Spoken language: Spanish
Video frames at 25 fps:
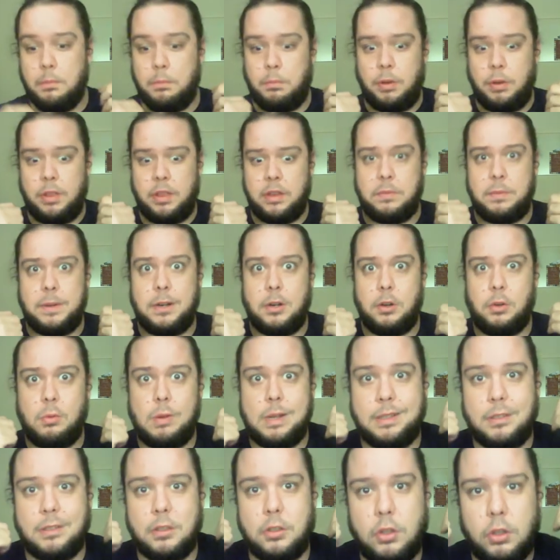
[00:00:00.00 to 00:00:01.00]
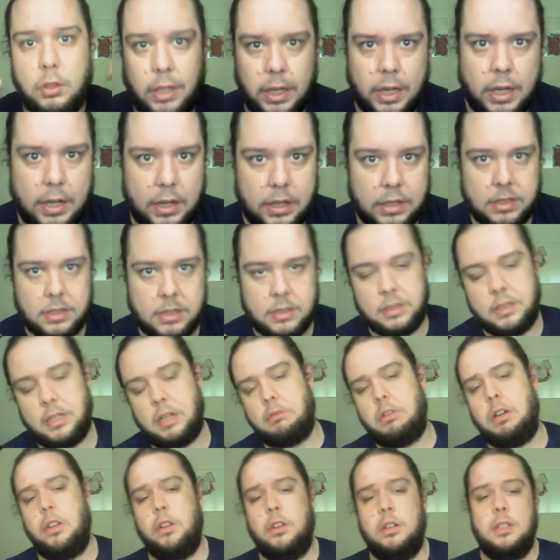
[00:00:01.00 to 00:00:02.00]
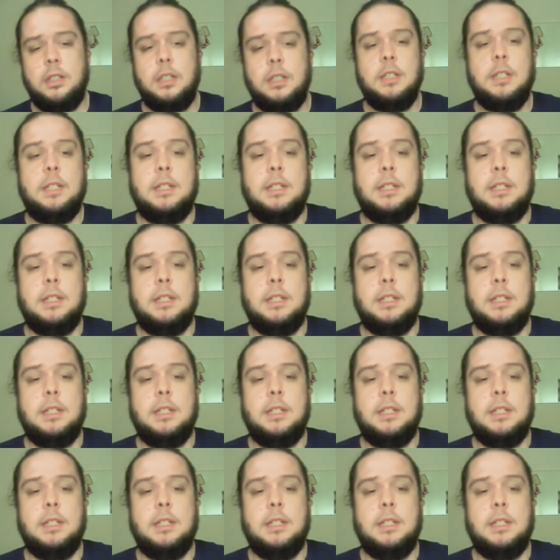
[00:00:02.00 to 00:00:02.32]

Puedes verlo cuando quieras, ¿de acuerdo?